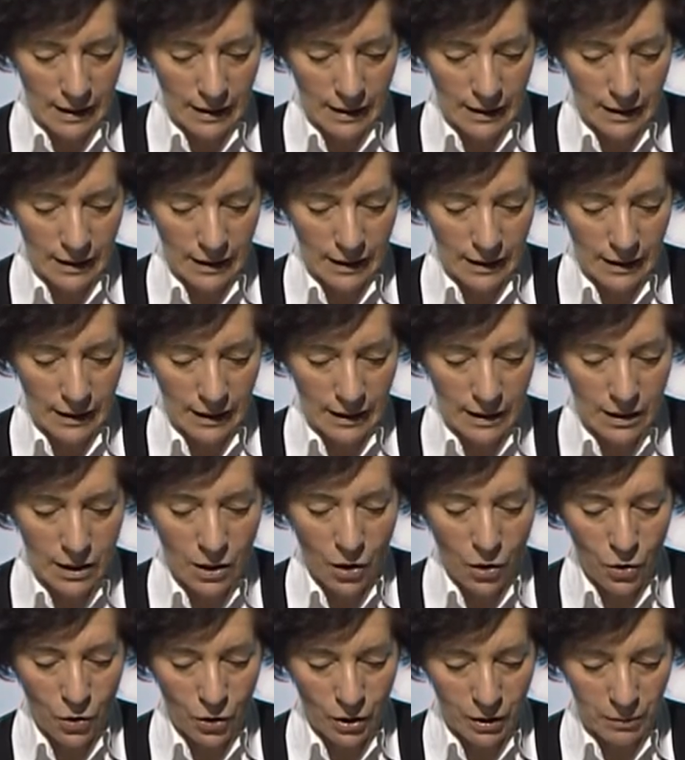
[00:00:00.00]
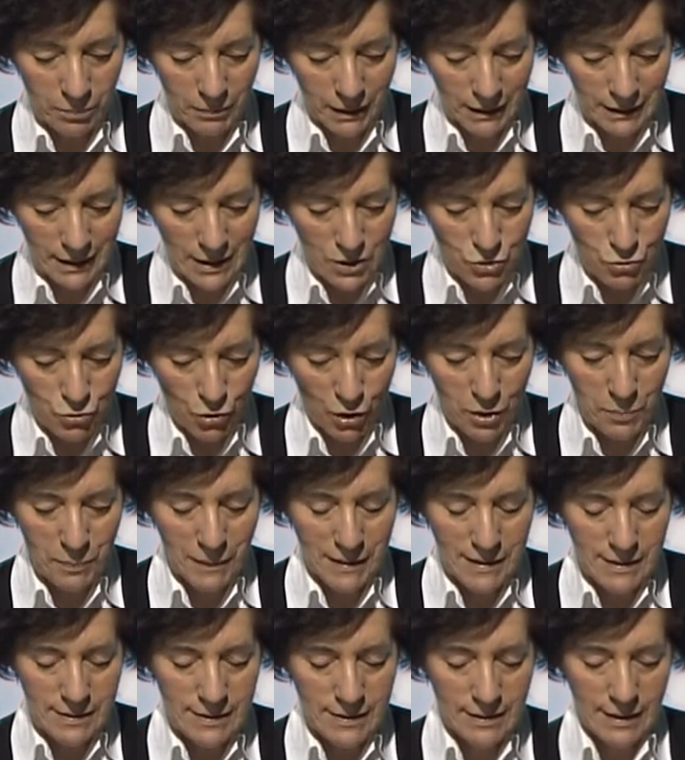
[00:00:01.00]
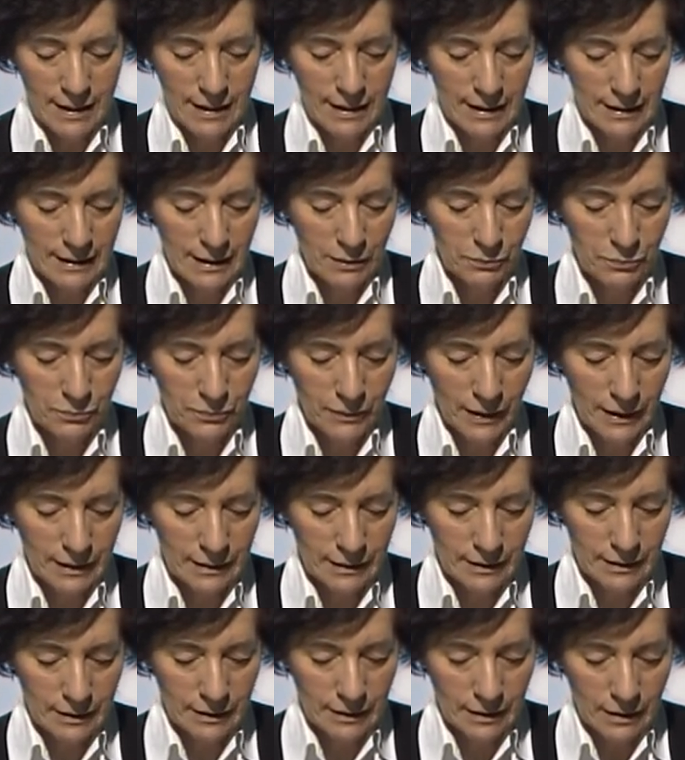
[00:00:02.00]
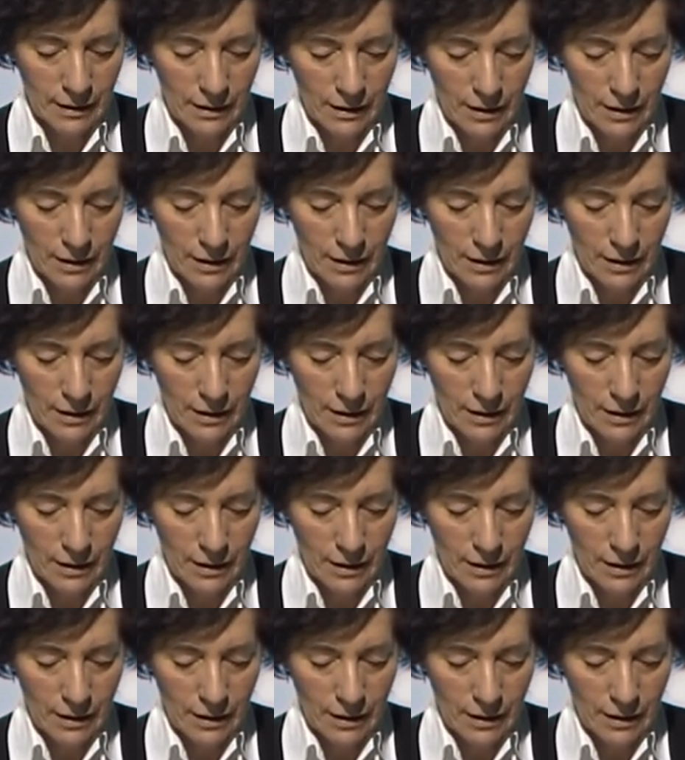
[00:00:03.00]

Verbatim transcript: e norma dei suoi pensieri ed affetti,